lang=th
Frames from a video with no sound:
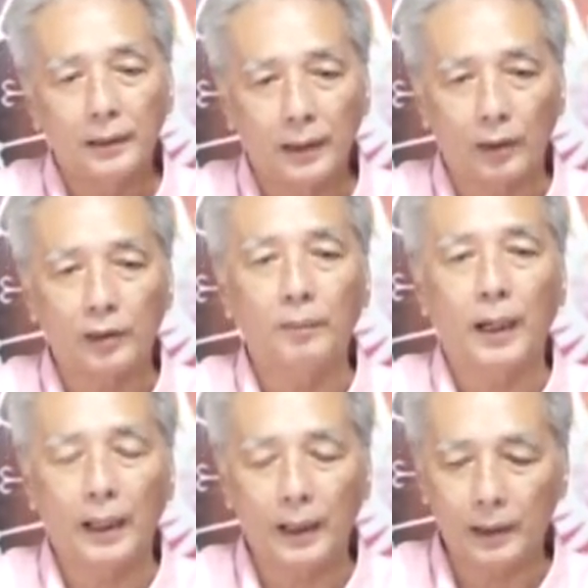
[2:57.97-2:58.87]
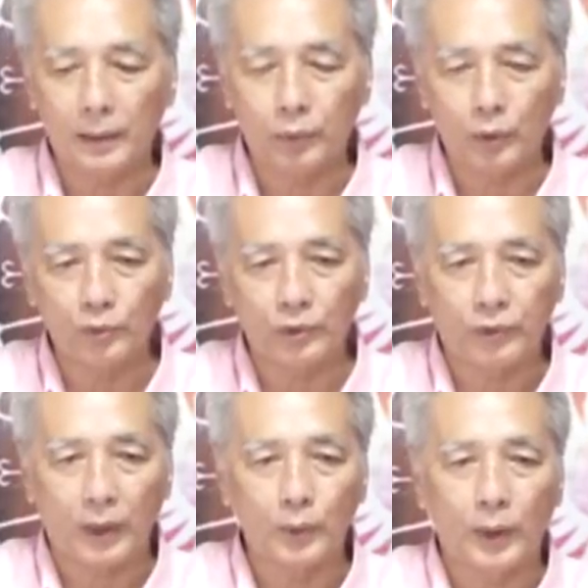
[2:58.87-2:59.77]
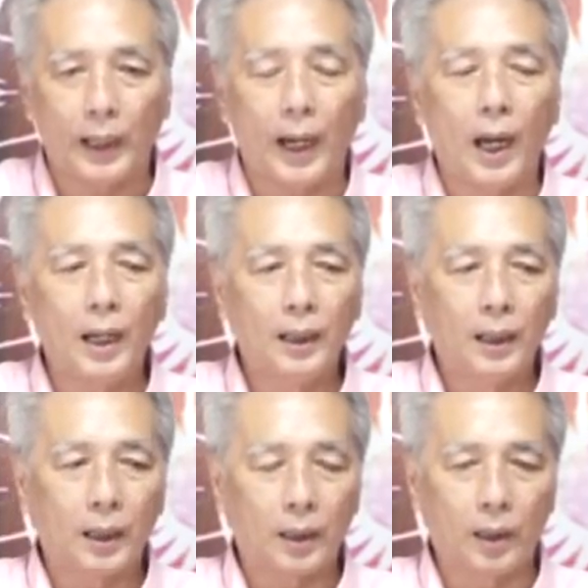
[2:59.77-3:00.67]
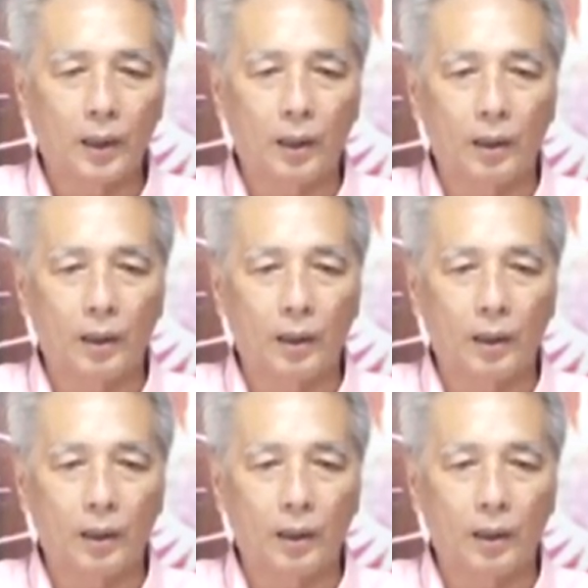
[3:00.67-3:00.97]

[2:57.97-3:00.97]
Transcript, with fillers: ท่านอธิบายให้ผู้ลูกศิษย์ฟังด้วยนะ ก็